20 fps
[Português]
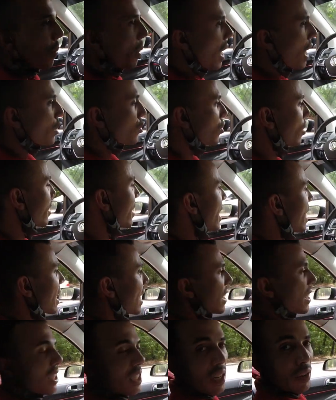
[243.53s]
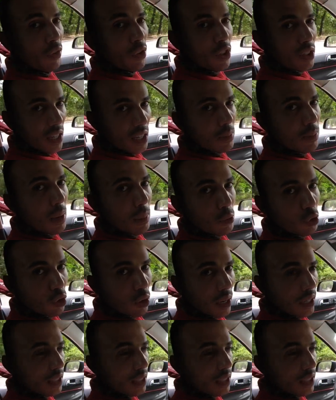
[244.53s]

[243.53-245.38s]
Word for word: Mano, só tenho a agradecer a vocês mesmo, de